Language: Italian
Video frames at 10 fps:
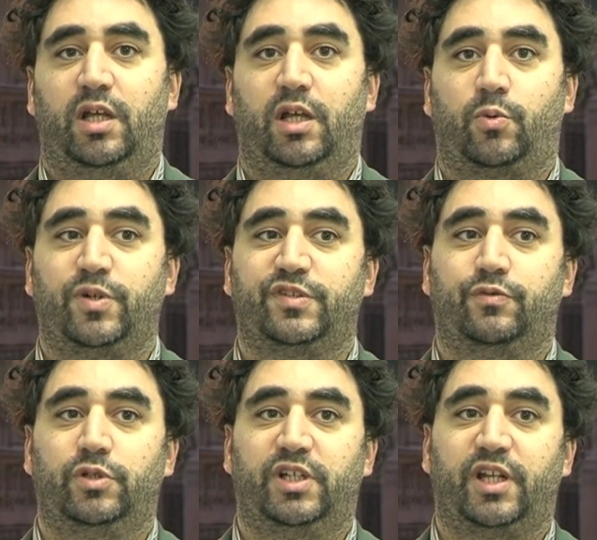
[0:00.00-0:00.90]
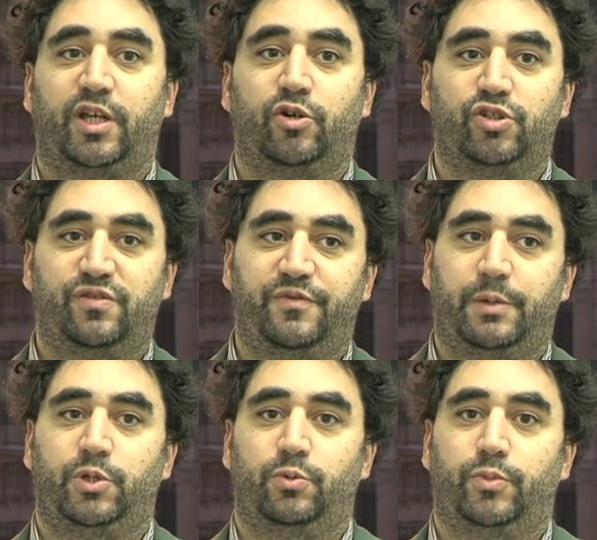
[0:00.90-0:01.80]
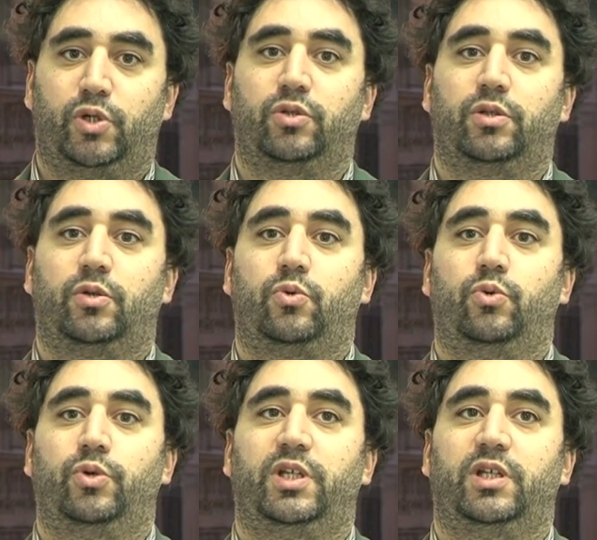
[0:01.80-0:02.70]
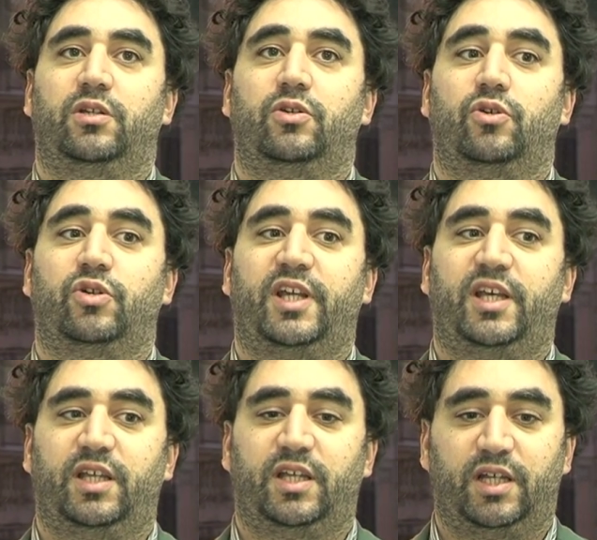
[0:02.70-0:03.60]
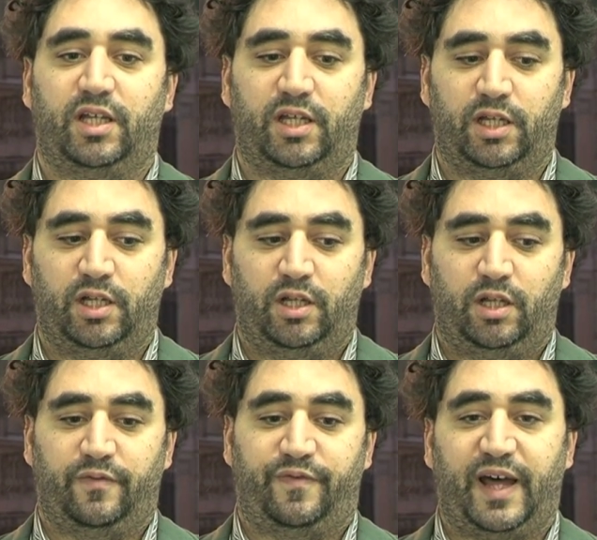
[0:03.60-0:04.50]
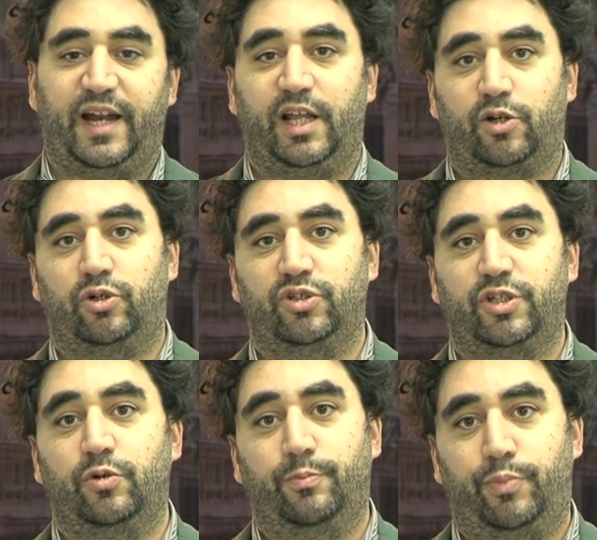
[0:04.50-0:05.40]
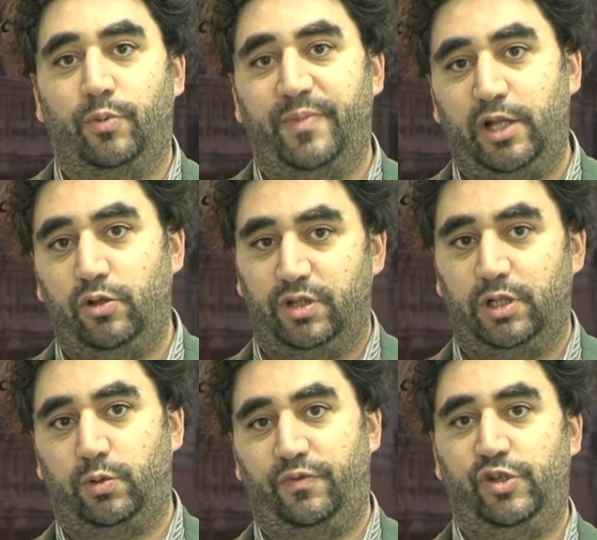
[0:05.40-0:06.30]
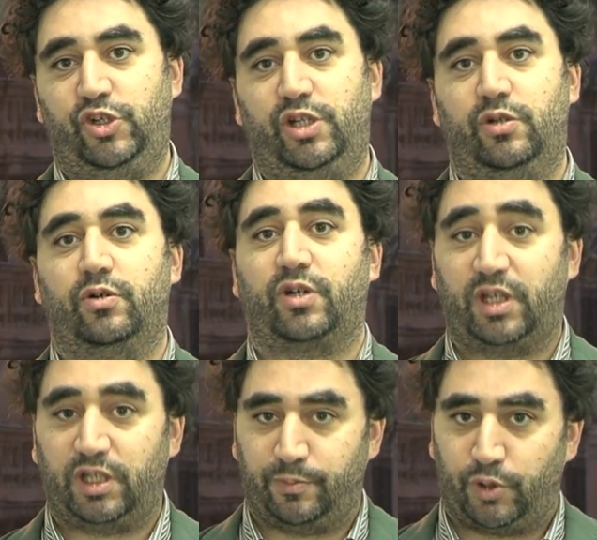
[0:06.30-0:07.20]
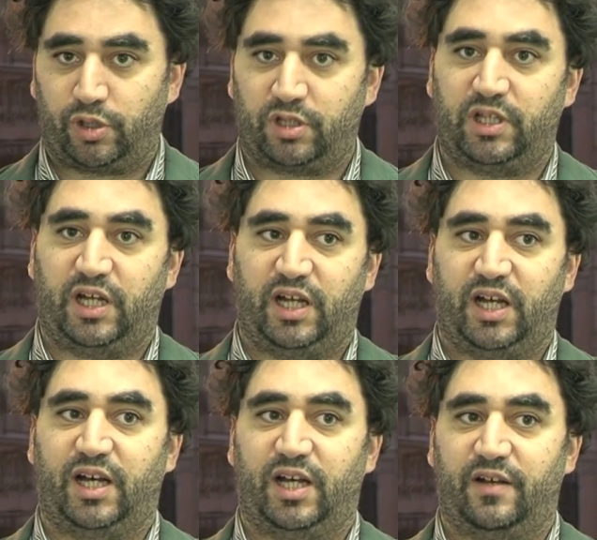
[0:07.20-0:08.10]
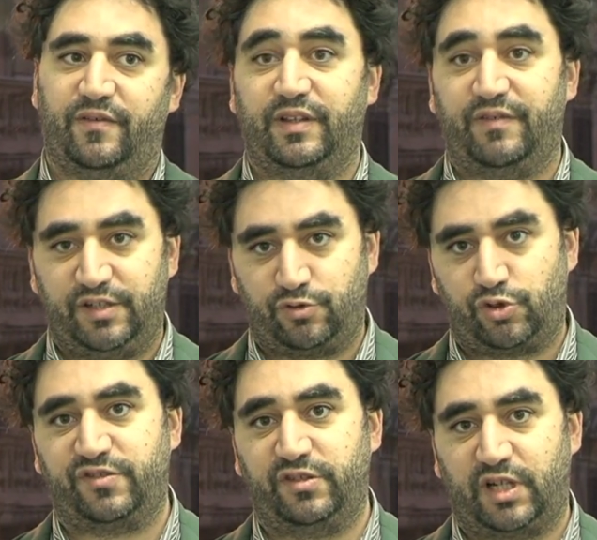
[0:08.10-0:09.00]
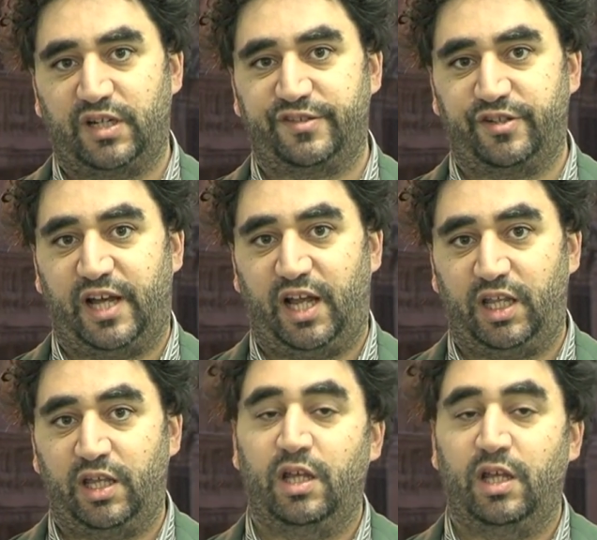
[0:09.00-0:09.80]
Eh, questo vuol dire che oggi viviamo in un mondo in cui non è eh, fare le cose un po' meglio del tuo vicino che ti porta a, ad avere successi internazionali,